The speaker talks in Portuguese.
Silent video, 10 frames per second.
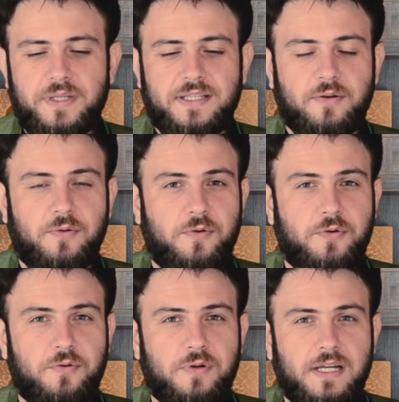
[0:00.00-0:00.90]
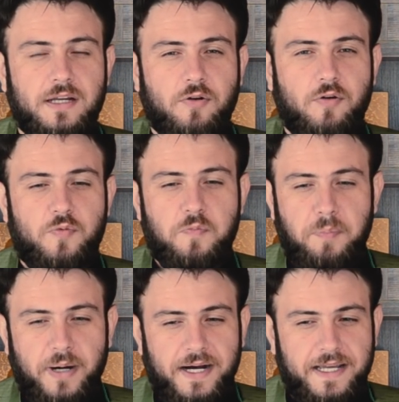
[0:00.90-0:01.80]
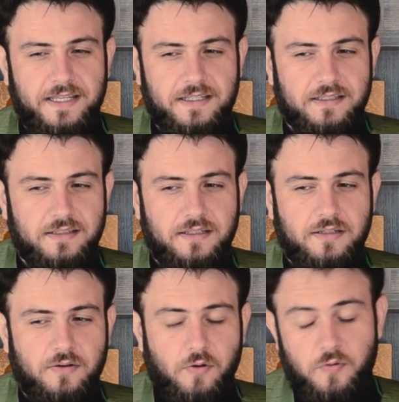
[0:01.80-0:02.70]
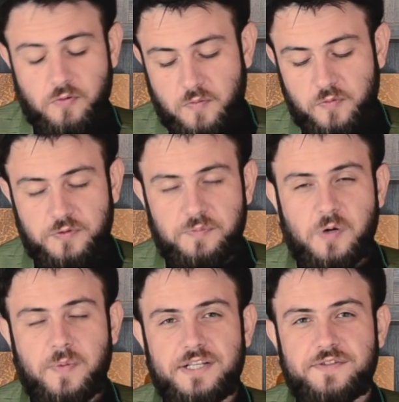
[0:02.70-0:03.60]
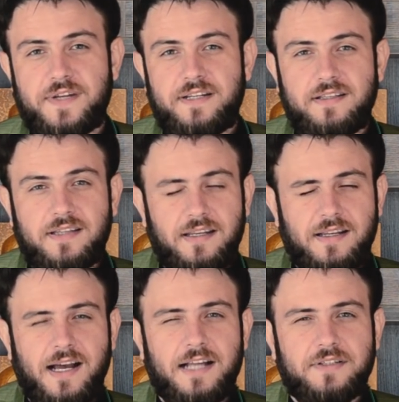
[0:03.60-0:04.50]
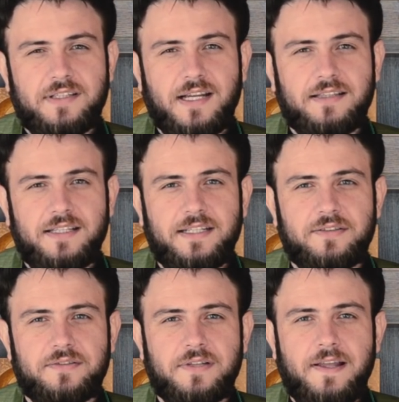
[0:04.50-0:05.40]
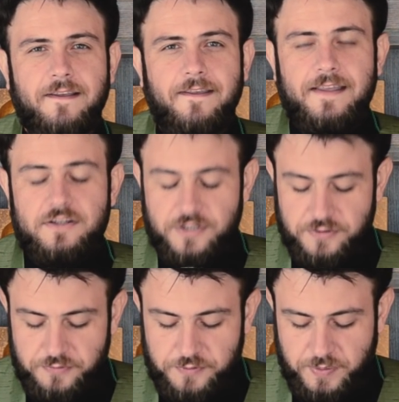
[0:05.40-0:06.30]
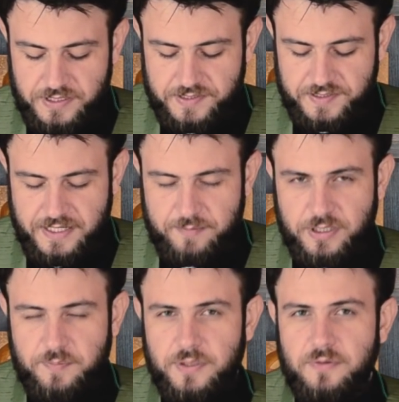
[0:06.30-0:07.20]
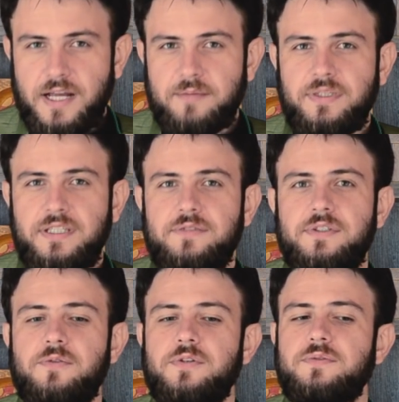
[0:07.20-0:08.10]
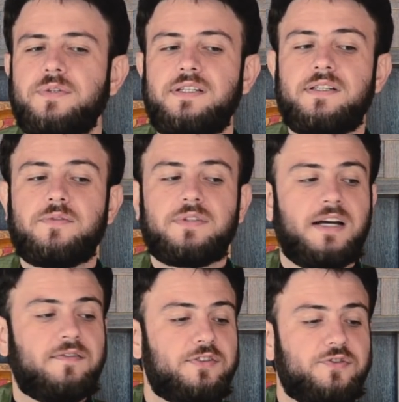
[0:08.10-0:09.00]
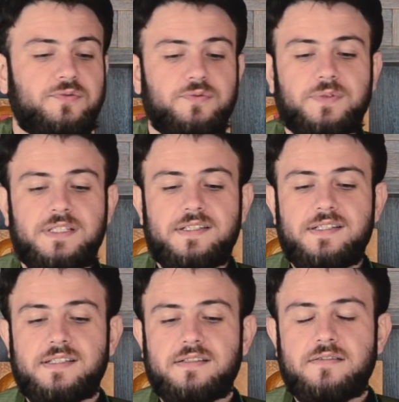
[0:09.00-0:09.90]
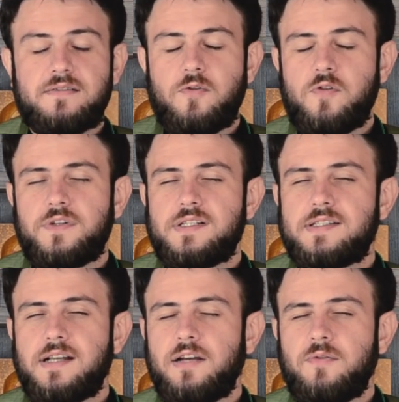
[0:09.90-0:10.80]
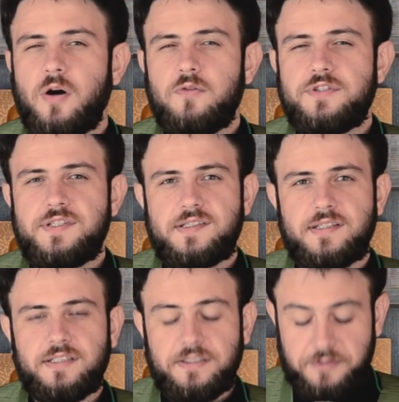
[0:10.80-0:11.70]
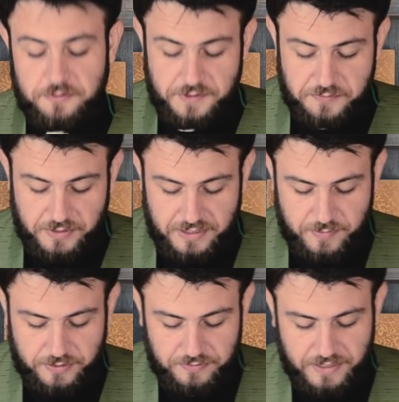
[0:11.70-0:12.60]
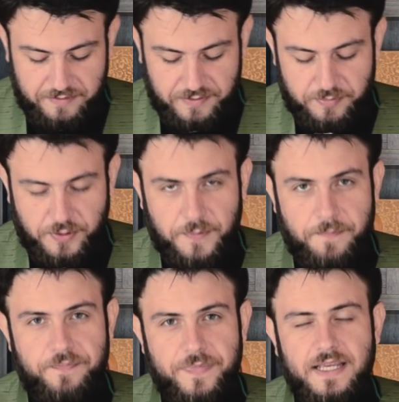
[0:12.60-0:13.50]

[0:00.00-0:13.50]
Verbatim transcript: pedagogo, como um pai ou como um irmão mais velho que está ligado, que está atendo Jesus percebe que pelo caminho, enquanto ele não estava junto, eles conversaram algo de estranho. Talvez o clima não estava bom.